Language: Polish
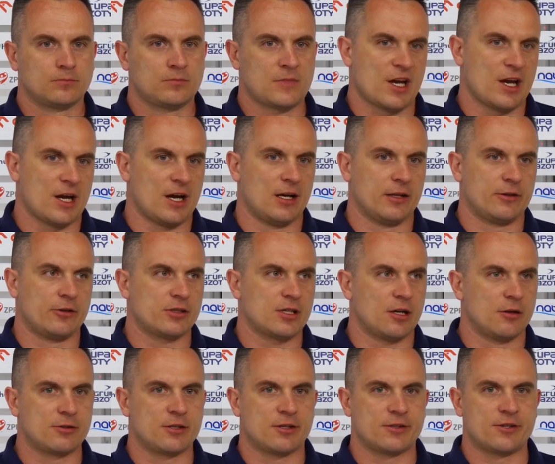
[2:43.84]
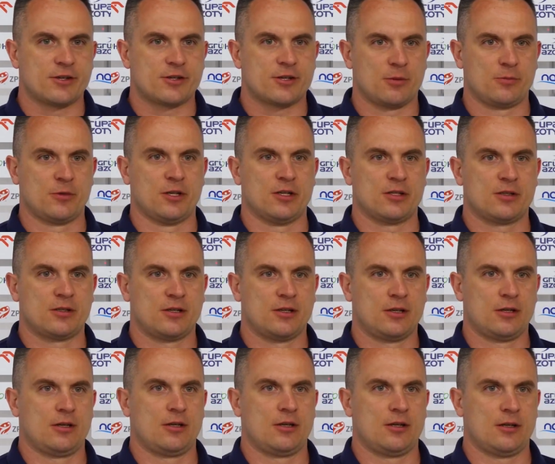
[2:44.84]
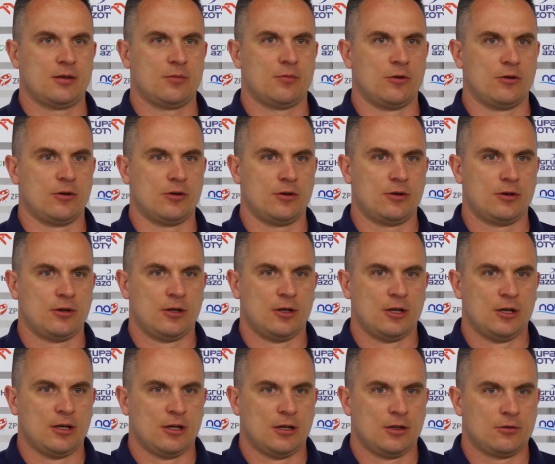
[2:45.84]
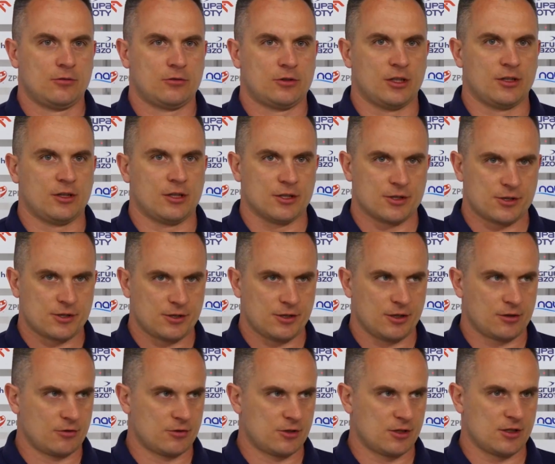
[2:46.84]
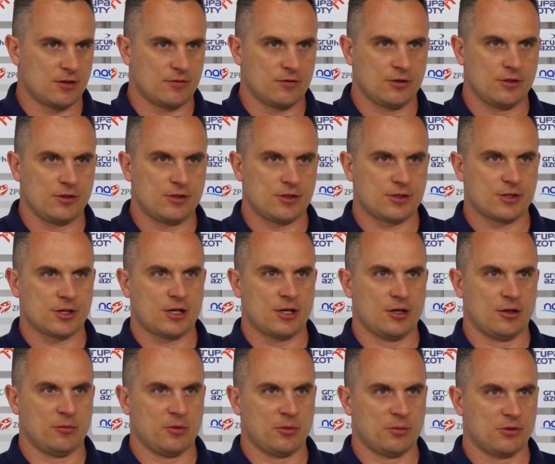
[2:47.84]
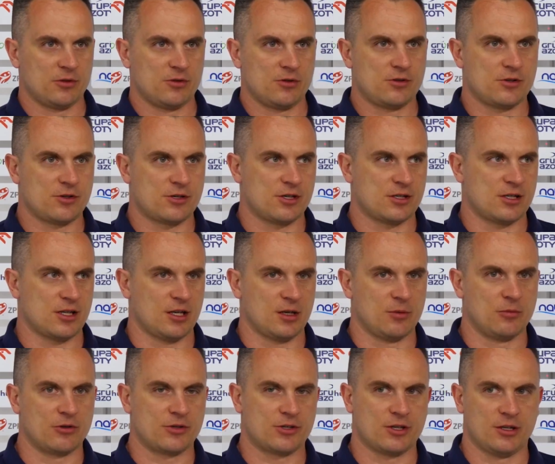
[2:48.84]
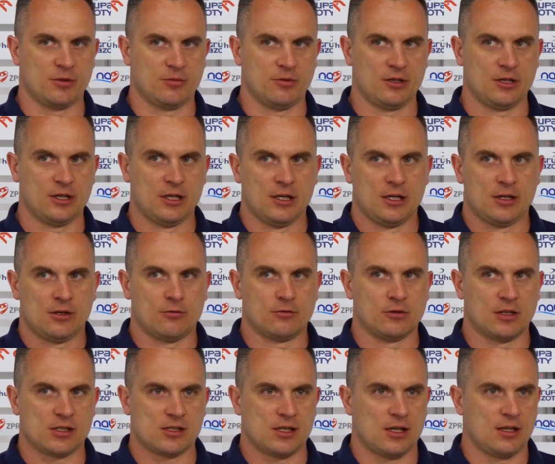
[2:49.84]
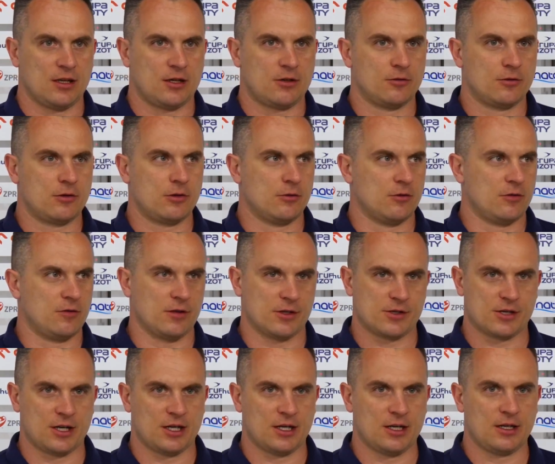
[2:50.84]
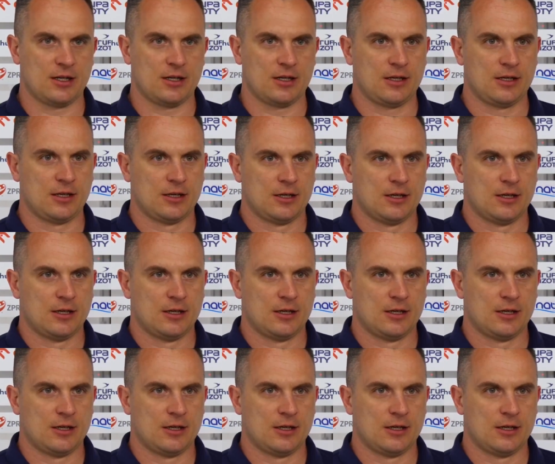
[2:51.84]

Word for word: Nie, to cały czas gdzieś tam jest, e, bo tutaj też niektórzy zawodnicy czekają po prostu co się stanie, bo chcieliby u nas dalej kontynuować grę i,